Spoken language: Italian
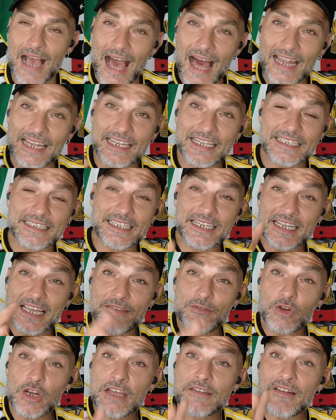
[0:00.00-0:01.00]
all'Inter
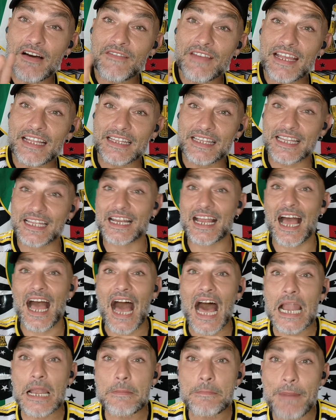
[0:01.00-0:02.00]
che voleva vendere
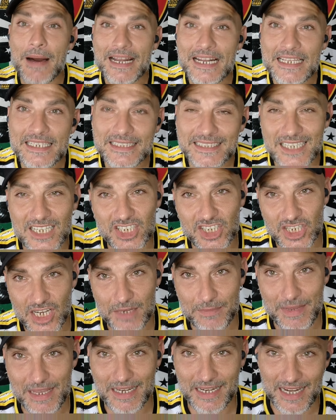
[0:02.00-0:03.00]
al Paris
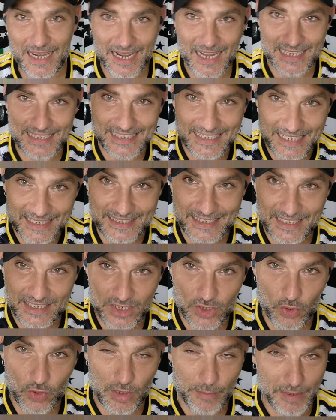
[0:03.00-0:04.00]
Saint-Germain, ragazzi,
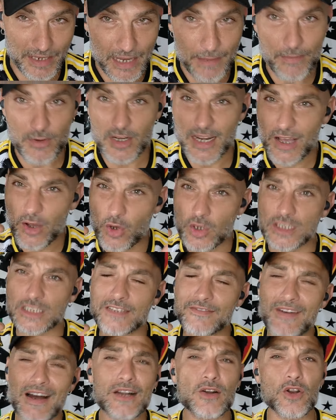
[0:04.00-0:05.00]
attenzione, perché poi le
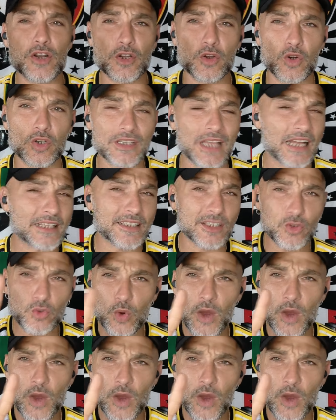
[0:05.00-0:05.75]
cose vanno ricordate.